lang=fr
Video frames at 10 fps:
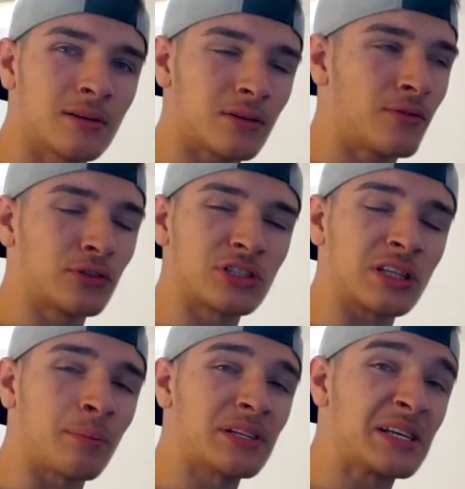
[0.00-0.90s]
Alors, il faut que tu achètes
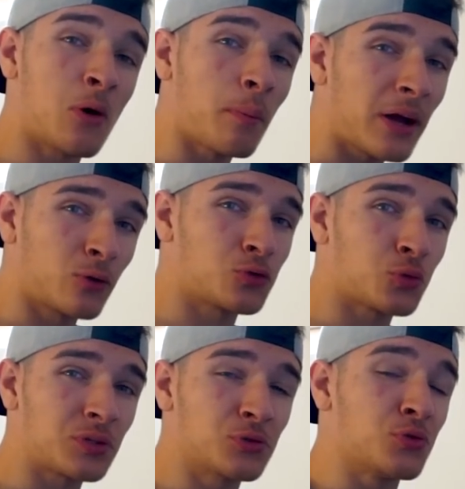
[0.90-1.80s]
un PC gamer
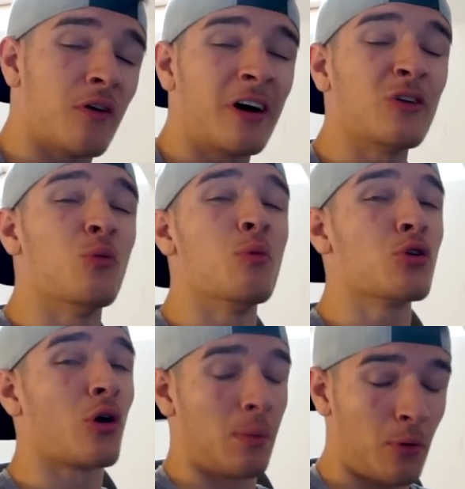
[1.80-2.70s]
préconstruit si tu veux avoir le
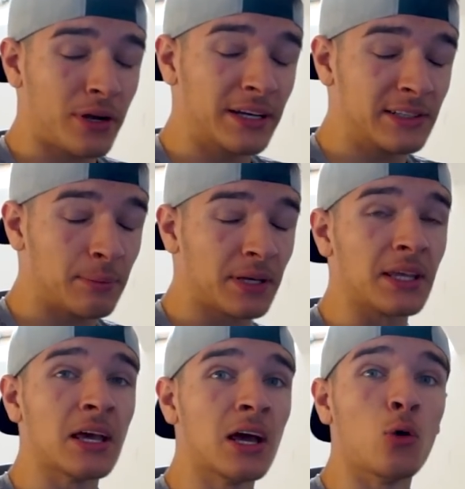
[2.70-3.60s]
meilleur rapport qualité-prix.
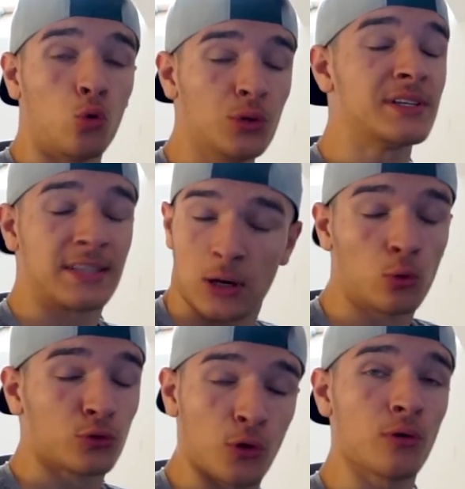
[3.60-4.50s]
Oui, c'est
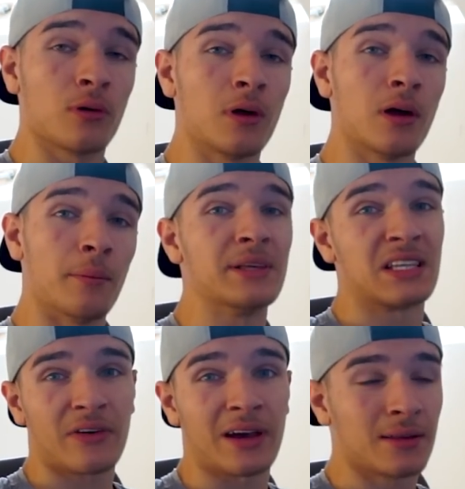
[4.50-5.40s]
honteux, mais
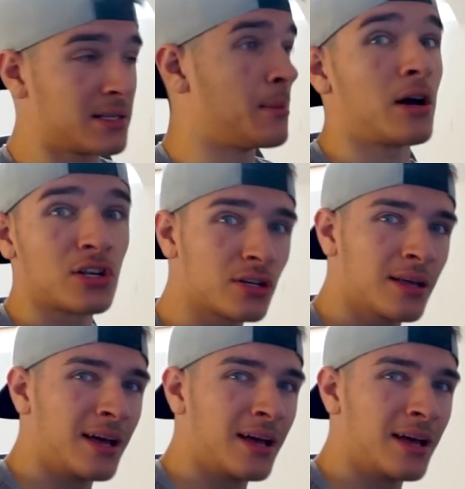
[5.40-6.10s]
c'est vrai, ça marche.